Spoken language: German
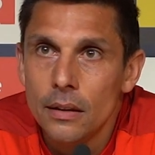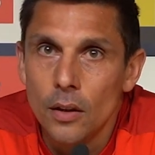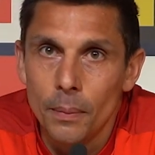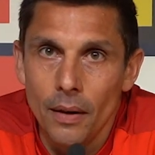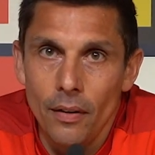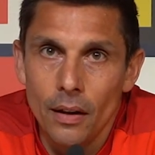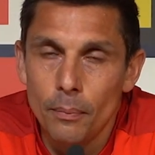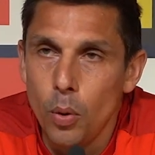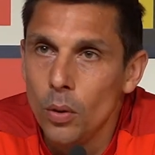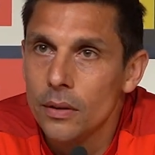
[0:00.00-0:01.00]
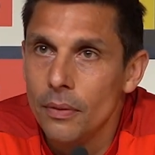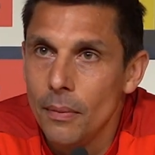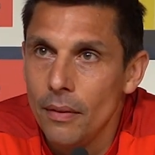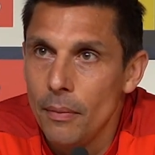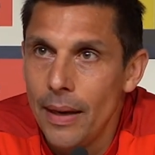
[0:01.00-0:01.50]
Ich glaube, da war ein Punkt, wenn
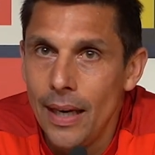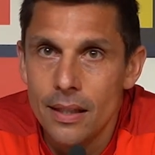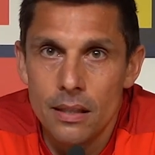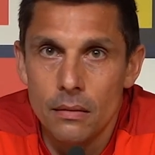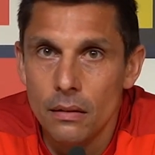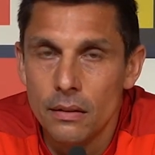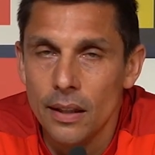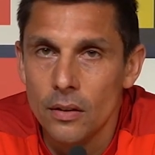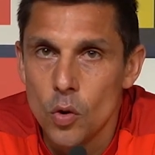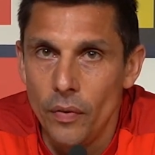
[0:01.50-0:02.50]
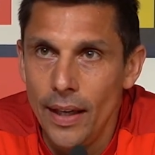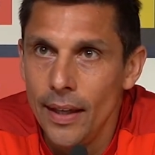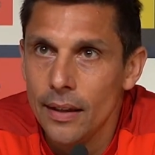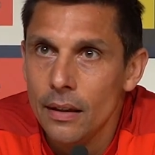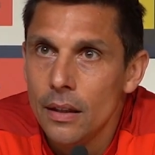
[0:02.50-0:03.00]
wir, wenn wir ehrlich sind, einen Ticken zu
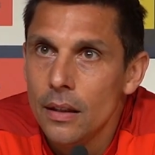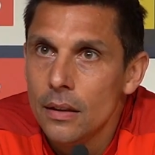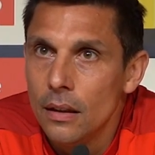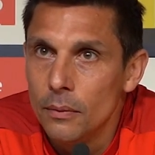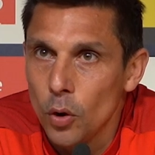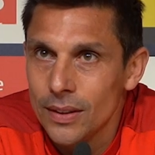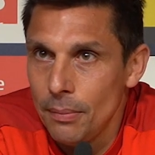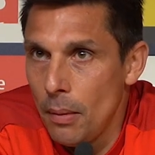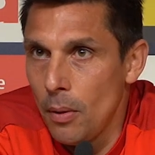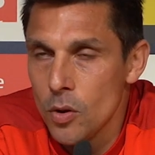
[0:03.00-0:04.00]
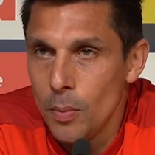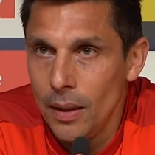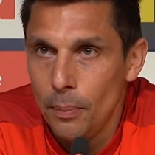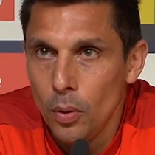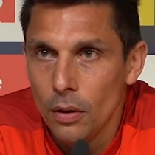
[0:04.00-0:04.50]
wenig. Ähm, trotzdem haben wir uns über
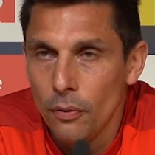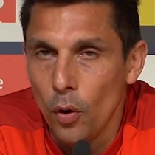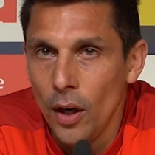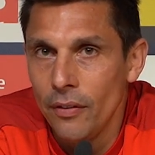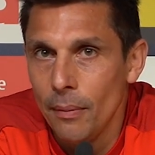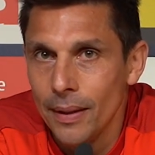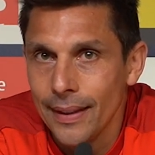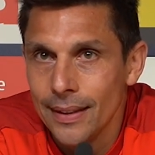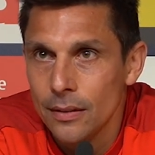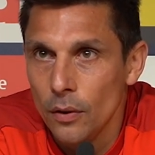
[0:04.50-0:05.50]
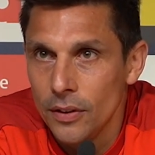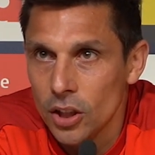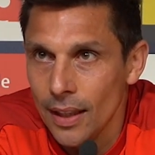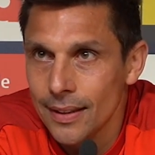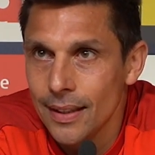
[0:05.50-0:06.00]
den Punkt gefreut, weil wir Dresden auf die
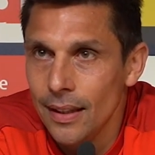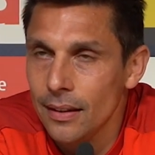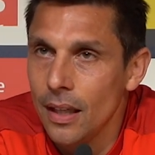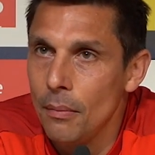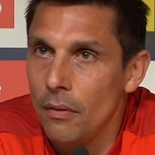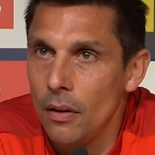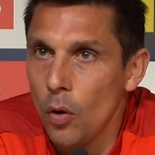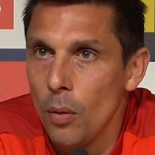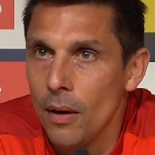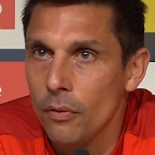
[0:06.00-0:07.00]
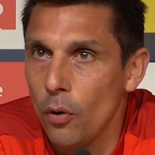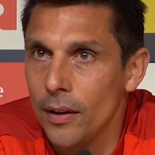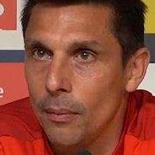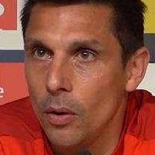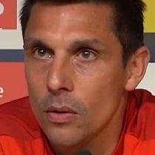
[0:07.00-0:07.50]
Stanz gehalten haben. Aber noch mehr
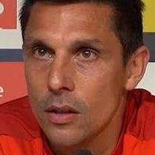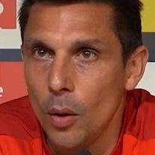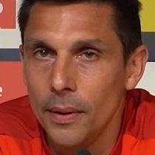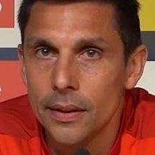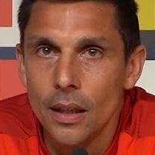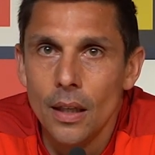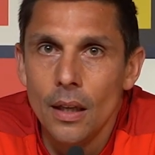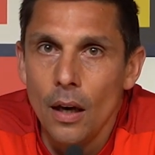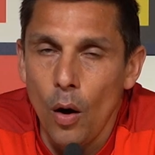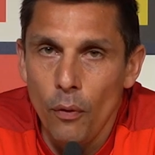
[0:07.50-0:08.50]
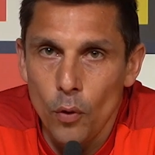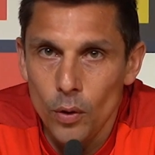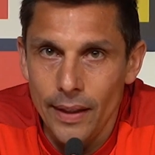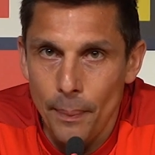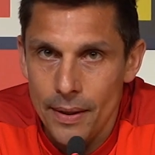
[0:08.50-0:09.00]
gefreut haben wir uns, glaube ich,
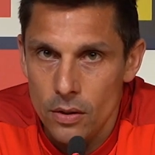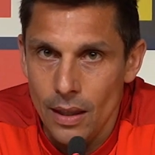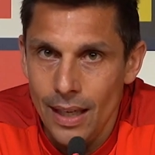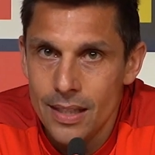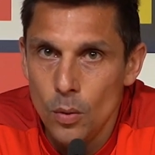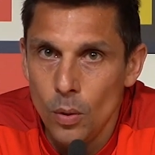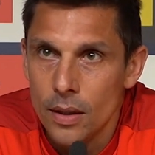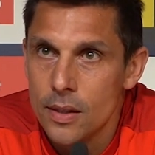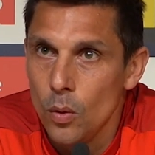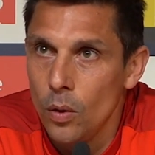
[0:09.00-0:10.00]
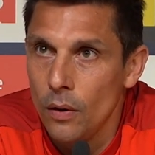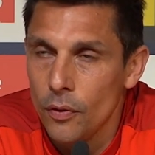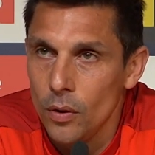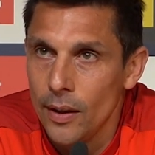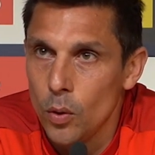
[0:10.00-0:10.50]
aufgrund der Personalsituation,
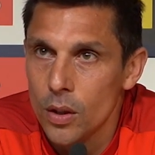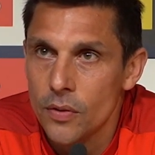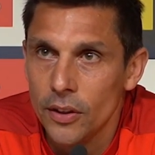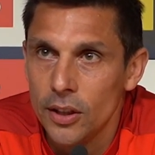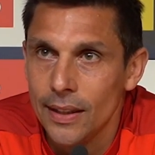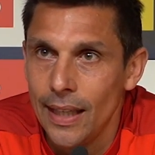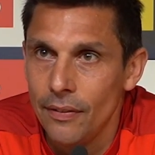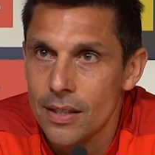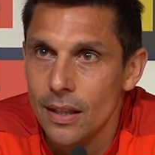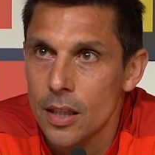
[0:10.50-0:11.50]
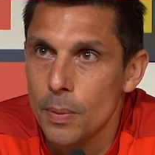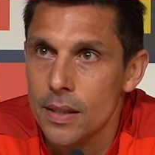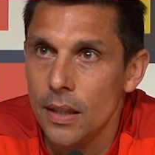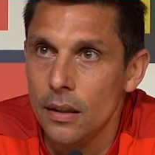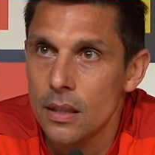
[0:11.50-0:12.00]
aufgrund der Kurzfristigkeit, was da alles
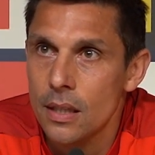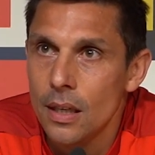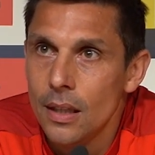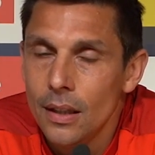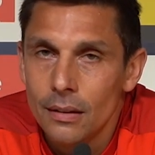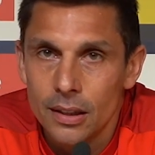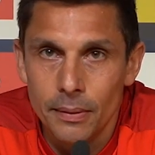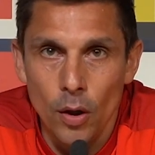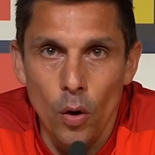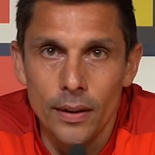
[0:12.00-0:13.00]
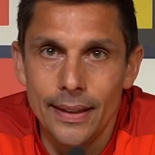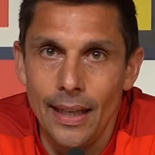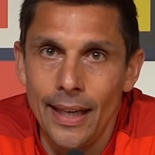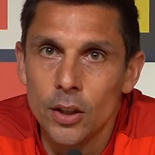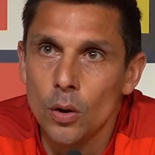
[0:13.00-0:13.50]
passiert ist, dass wir eine ordentliche
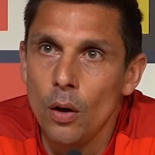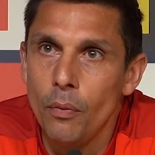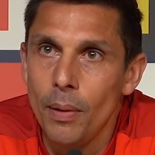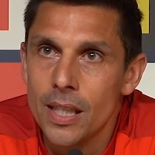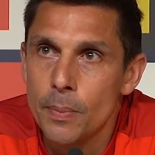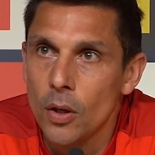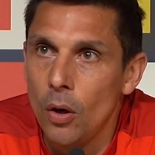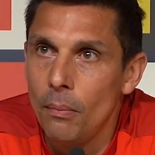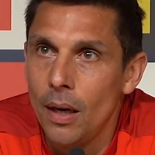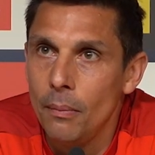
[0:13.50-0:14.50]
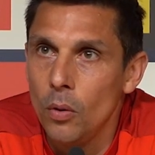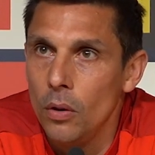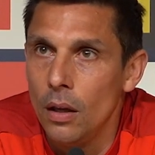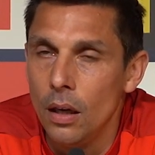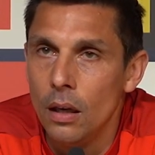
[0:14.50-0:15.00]
Leistung auf den Platz bekommen haben.
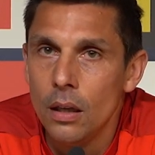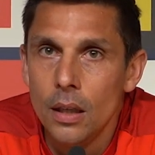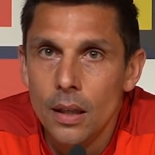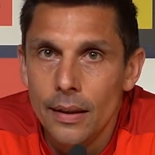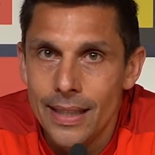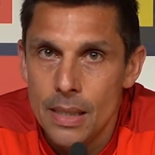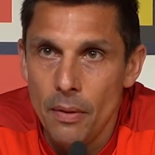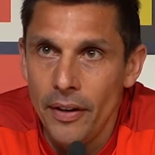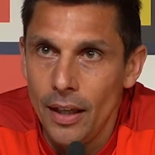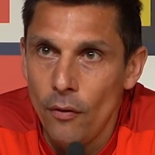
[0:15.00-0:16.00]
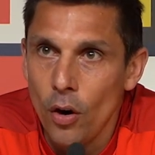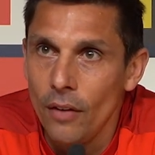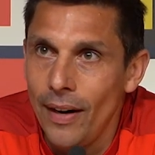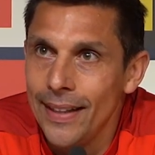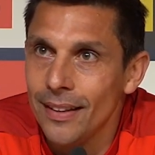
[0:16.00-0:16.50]
Und äh, jetzt sind wir wieder eine
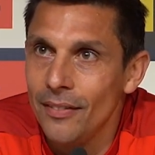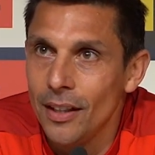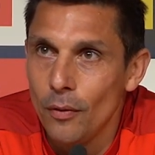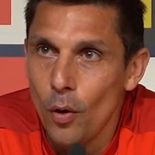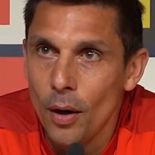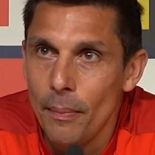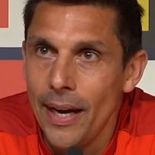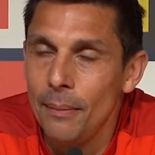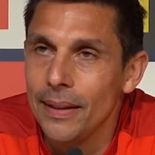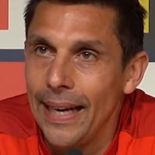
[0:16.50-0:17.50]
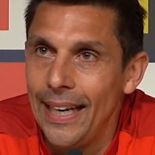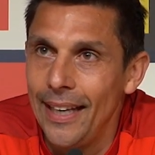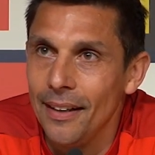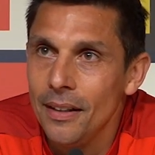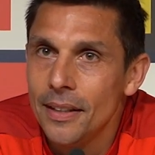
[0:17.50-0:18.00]
Woche weiter, wieder eine Woche mehr im
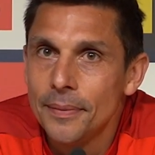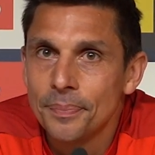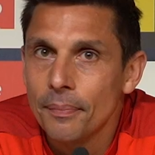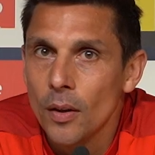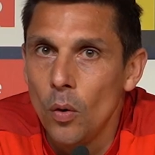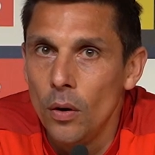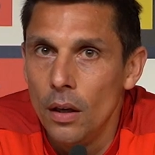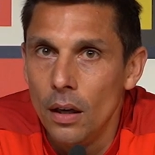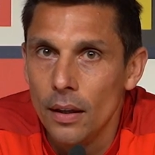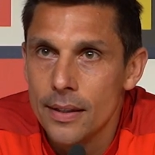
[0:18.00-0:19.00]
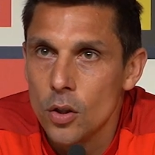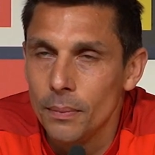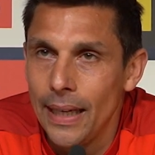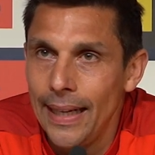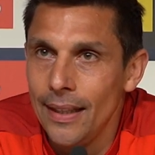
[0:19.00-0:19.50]
Training. Und äh, jetzt
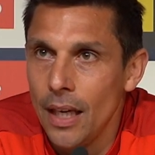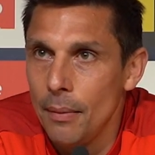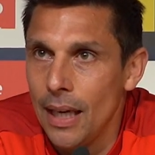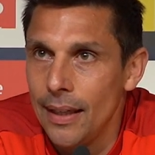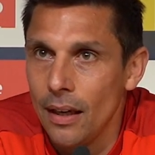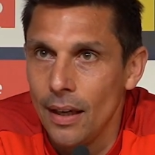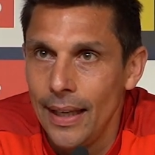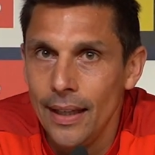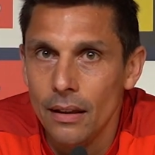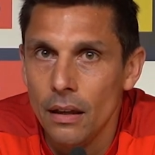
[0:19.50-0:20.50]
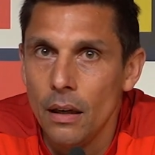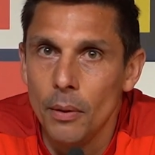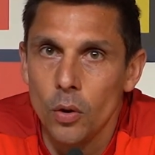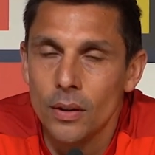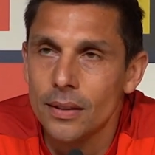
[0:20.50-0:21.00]
kommt Heidenheim, ein anderer Gegner,
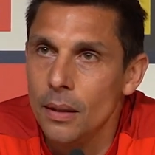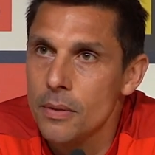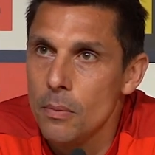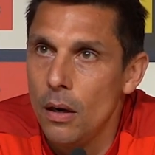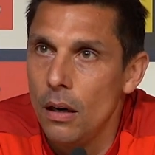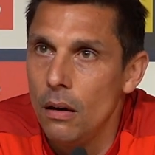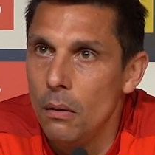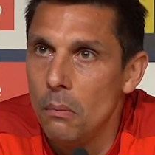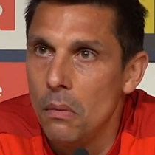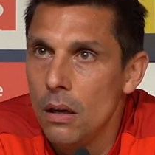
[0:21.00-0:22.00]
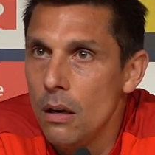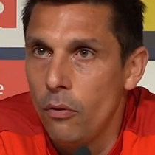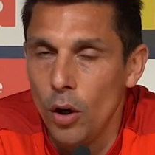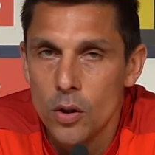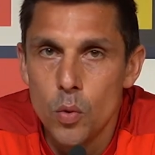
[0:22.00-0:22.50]
aber trotzdem sind wir ähm,
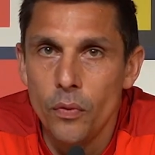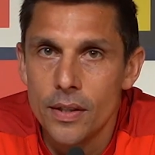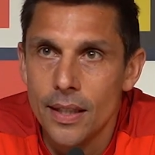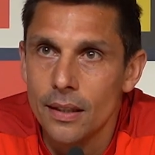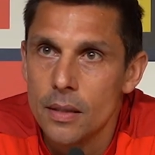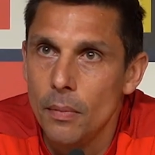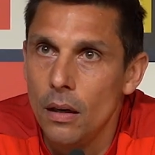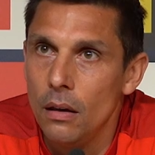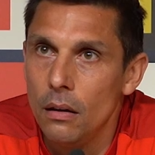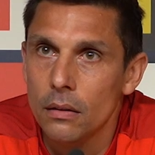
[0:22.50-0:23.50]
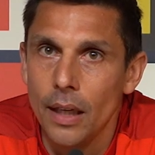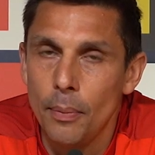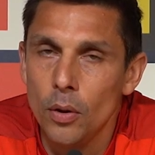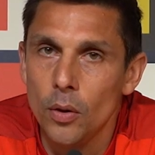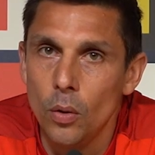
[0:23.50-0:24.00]
voller Zuversicht, dass wir äh, drei
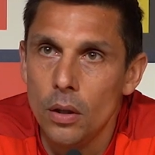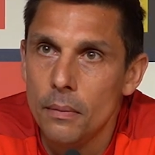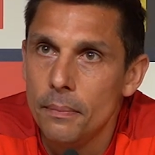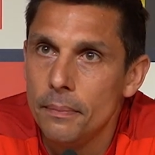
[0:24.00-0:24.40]
Punkte holen.